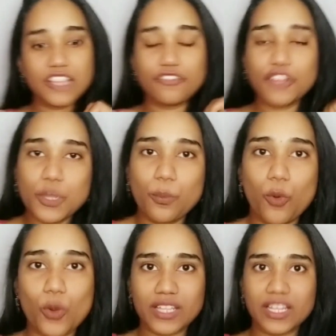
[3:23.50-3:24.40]
அந்த வீடியோ
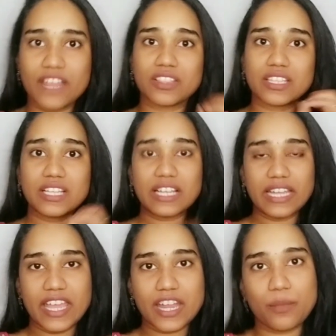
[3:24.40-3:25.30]
போட்டதுலேயே வந்து
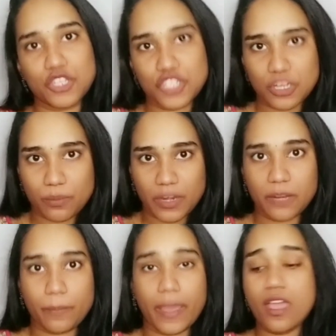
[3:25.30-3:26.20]
கிளியராக மென்ஷன்
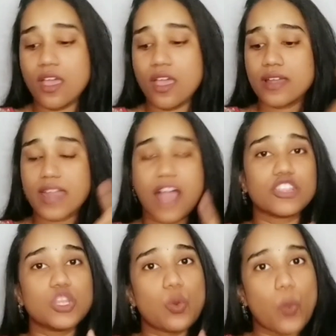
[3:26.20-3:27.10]
பண்ணியிருப்பேன்
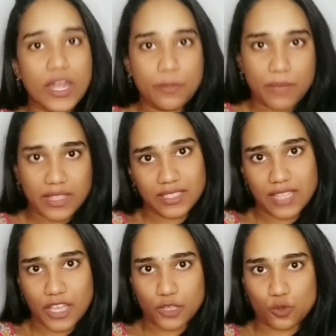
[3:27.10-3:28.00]
நான் வந்து ஒன்
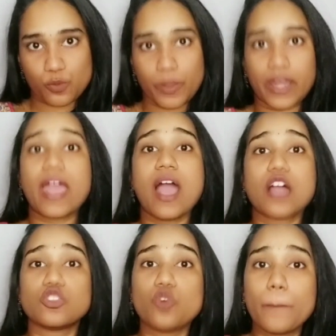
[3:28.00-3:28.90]
மந்த்து தான் யூஸ் பண்ணேன்
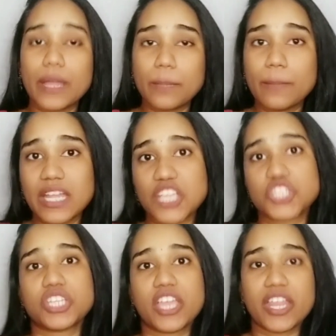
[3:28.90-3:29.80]
அதுவும்
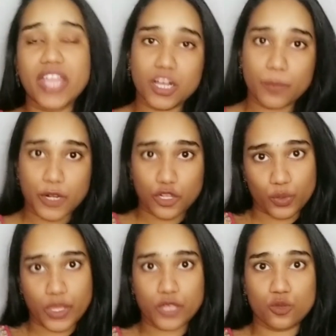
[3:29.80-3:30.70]
பிக்மெண்டேஷன் ஏரியாவுக்கு
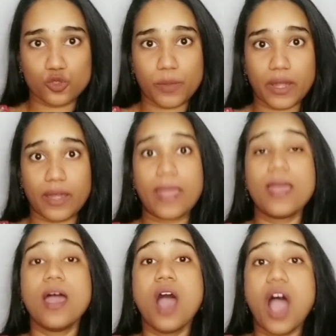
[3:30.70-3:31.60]
மட்டும்தான் யூஸ்
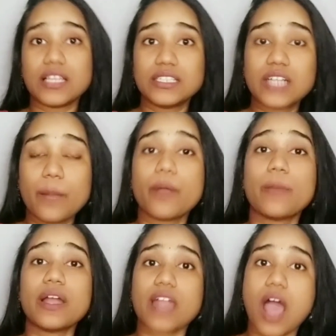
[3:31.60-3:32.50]
பண்ணேன்
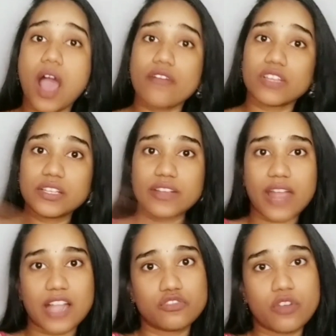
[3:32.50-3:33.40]
அதுக்கப்புறமா நான் வந்து
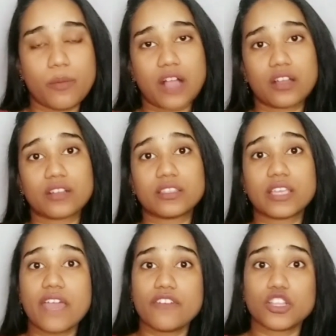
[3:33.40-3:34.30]
டிரான்ஸ்ஃபார்ம்
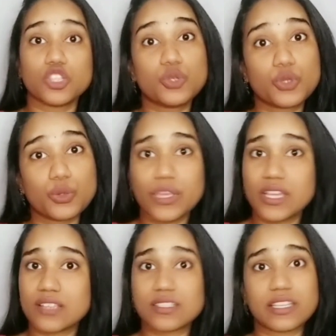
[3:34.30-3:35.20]
ஆகிறதுக்கே வந்து டூ
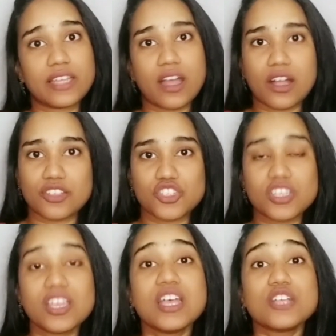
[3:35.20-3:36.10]
இயர்ஸ் கிட்ட
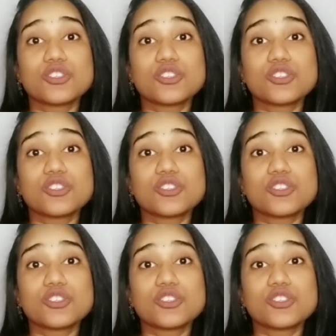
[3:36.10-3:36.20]
ஆச்சு